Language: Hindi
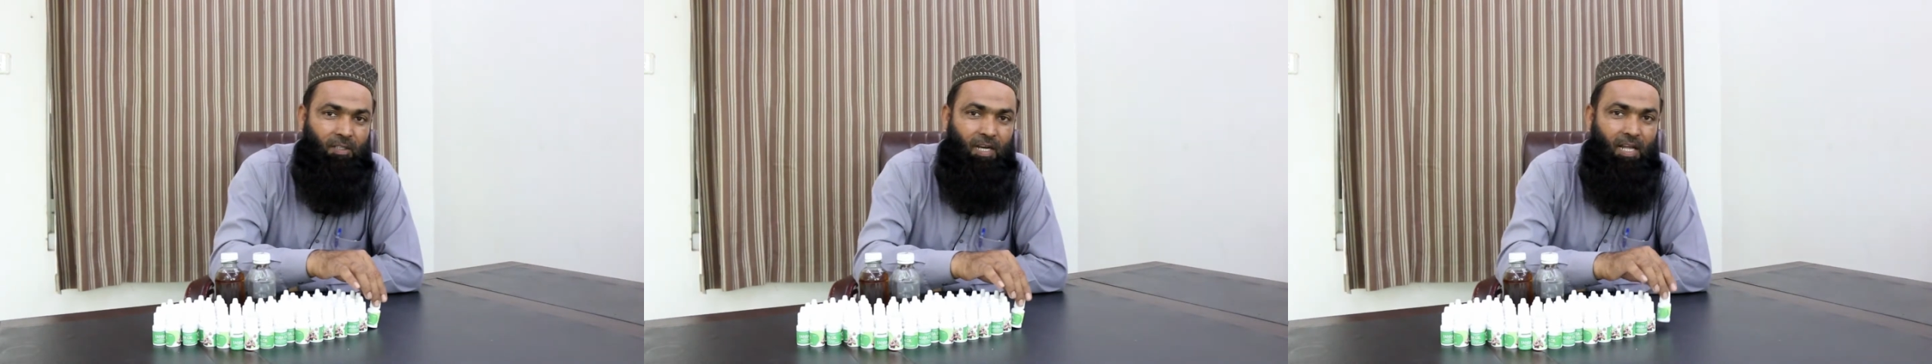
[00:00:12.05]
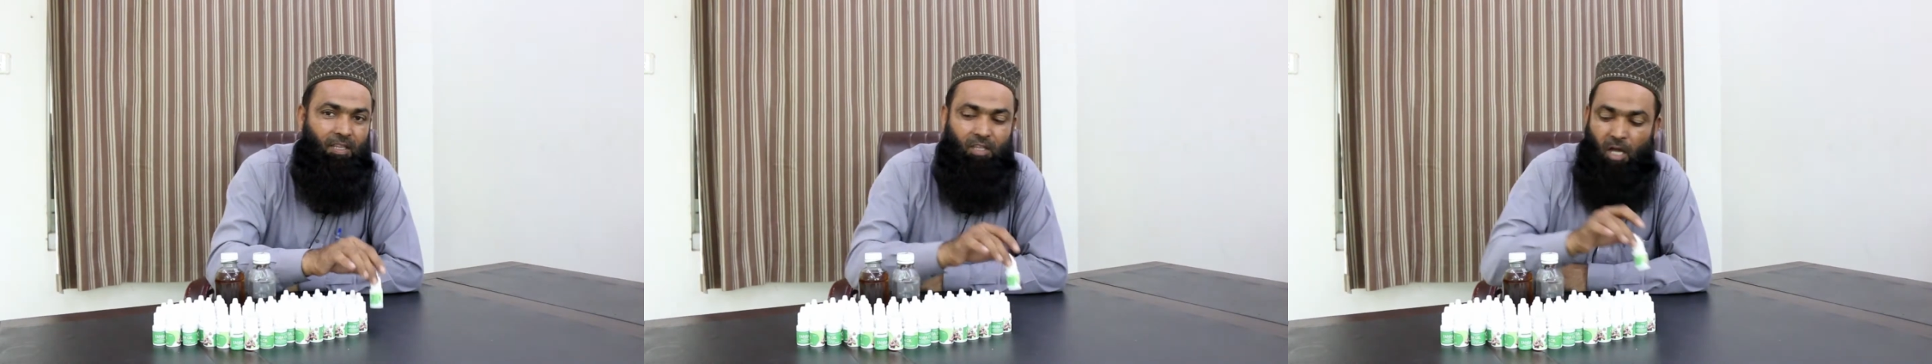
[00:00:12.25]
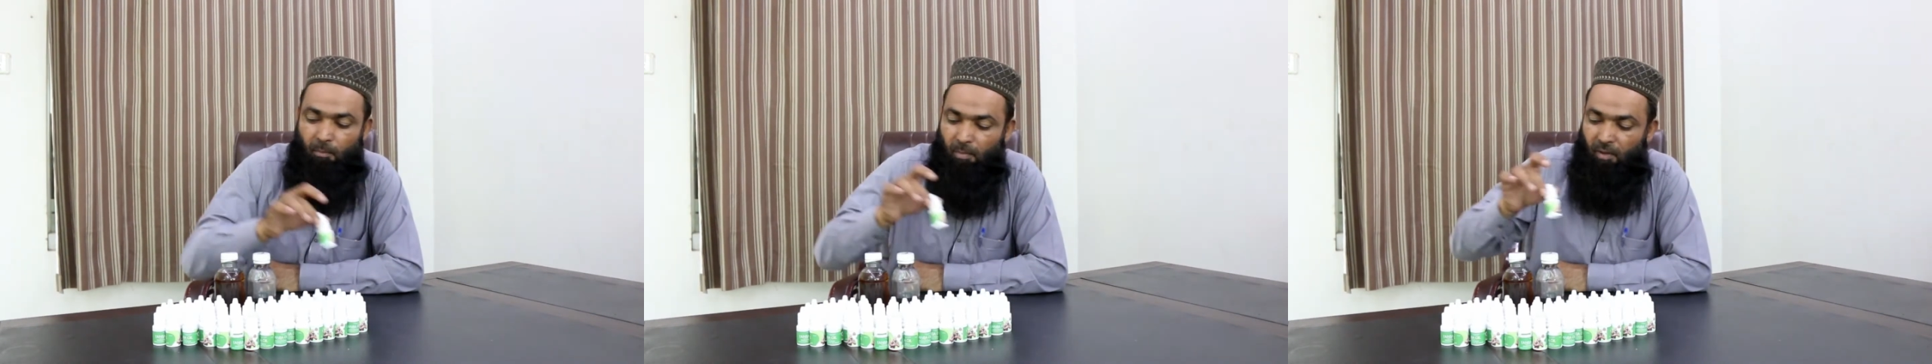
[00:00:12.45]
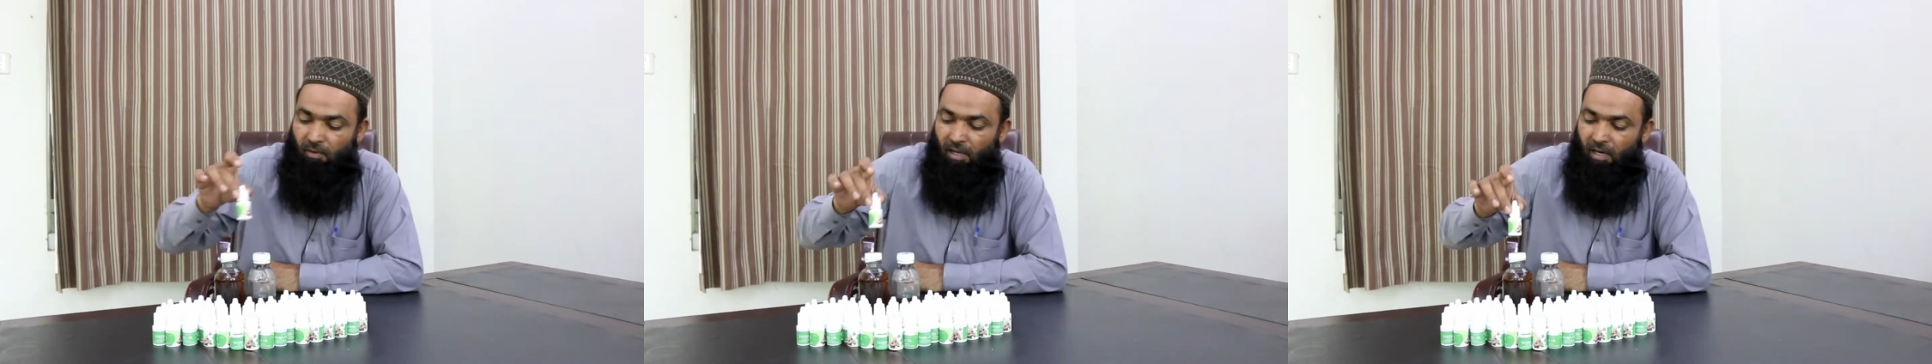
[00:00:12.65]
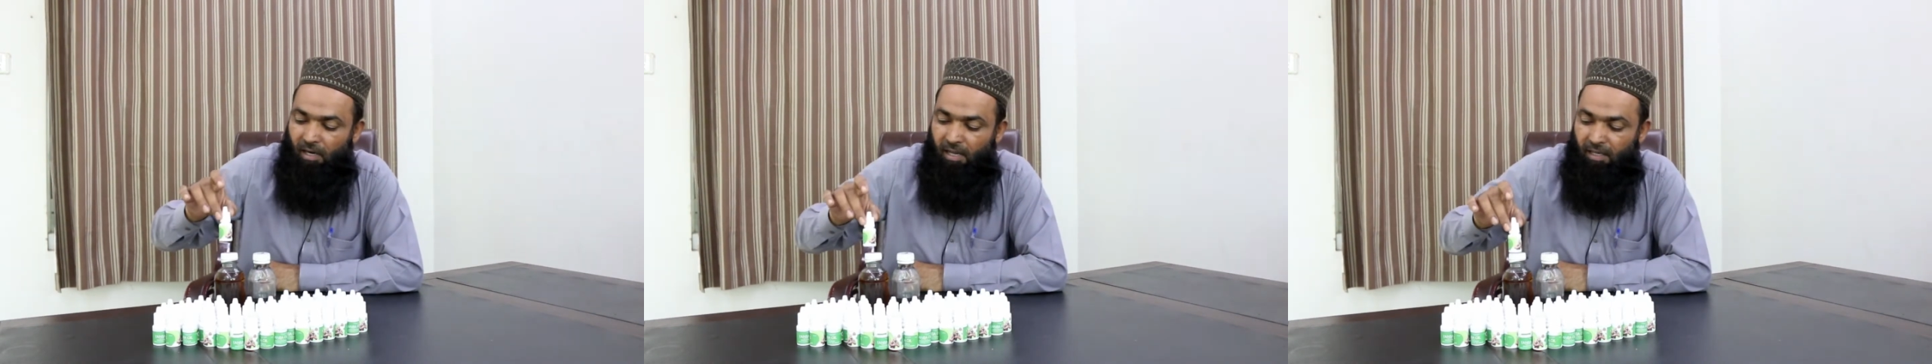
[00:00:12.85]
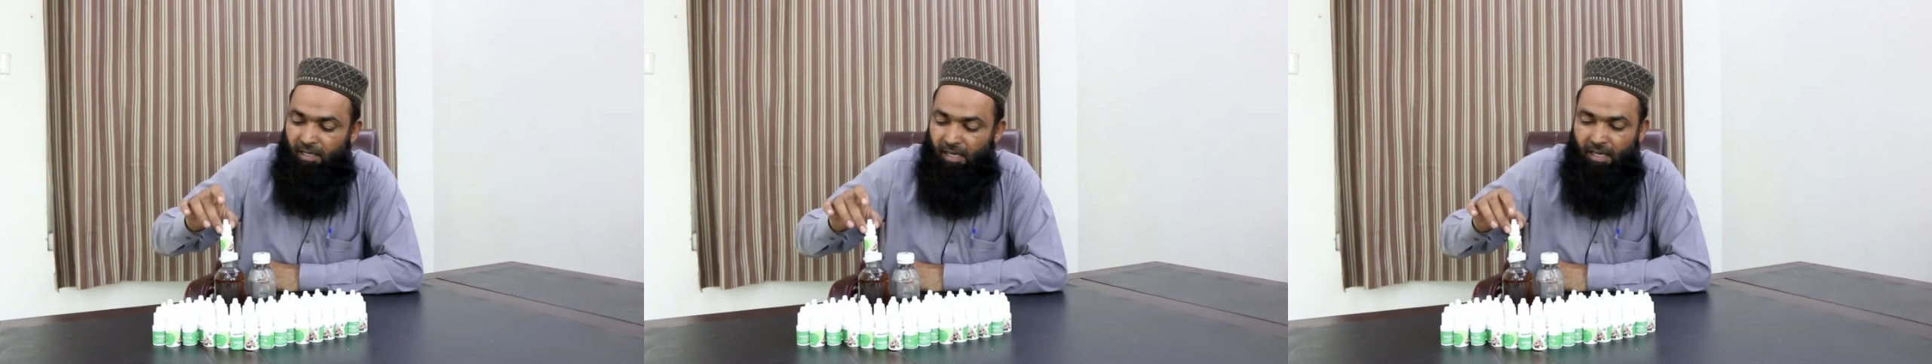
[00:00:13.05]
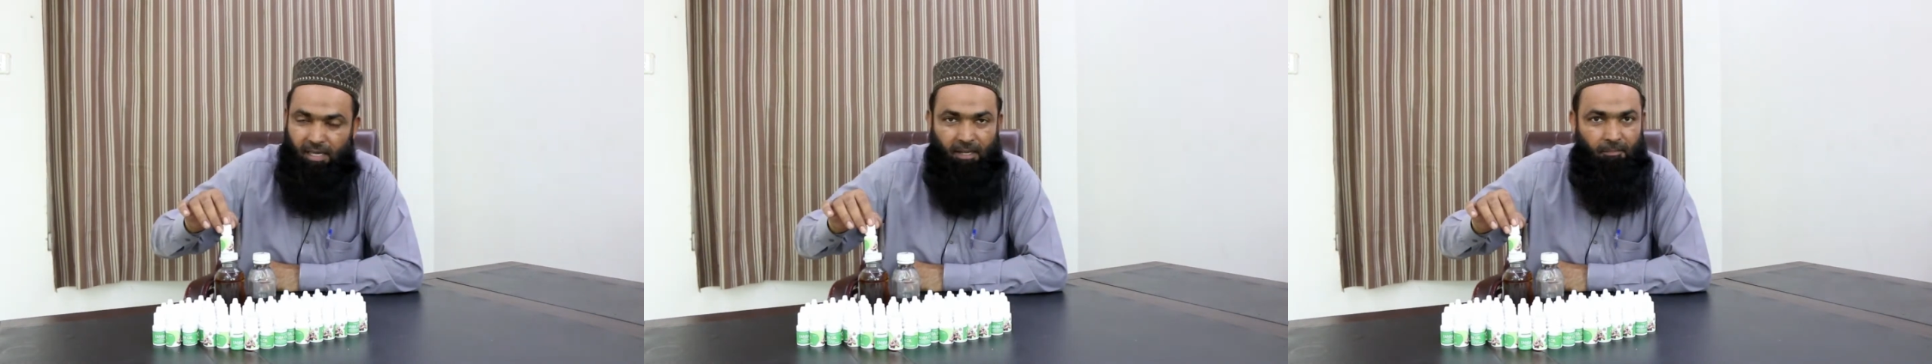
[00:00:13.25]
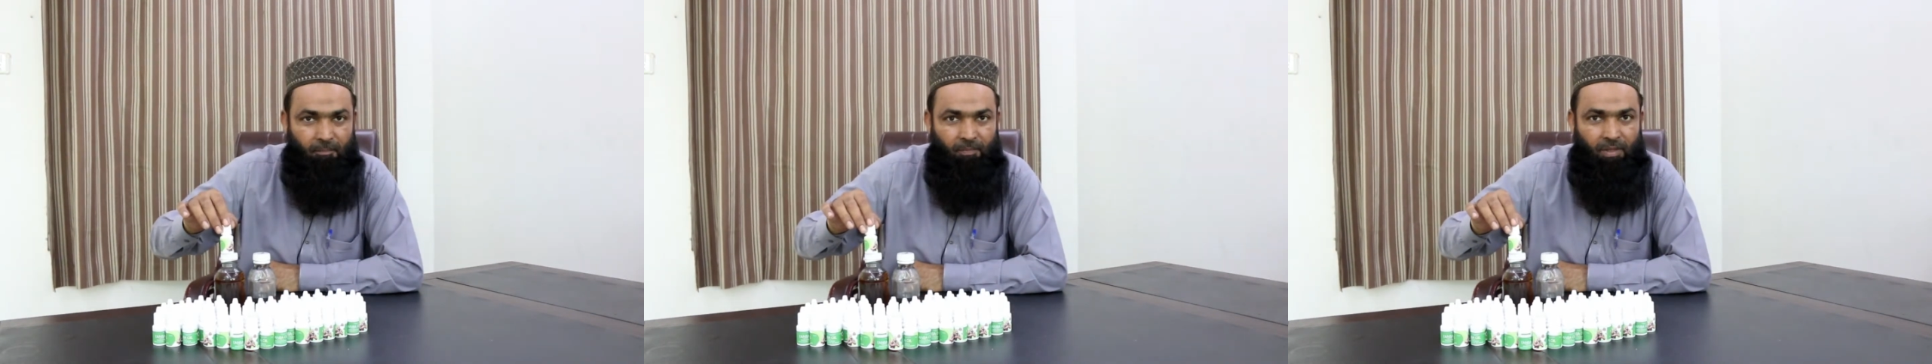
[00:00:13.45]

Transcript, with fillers: तिला तांबे वाला लेके हैं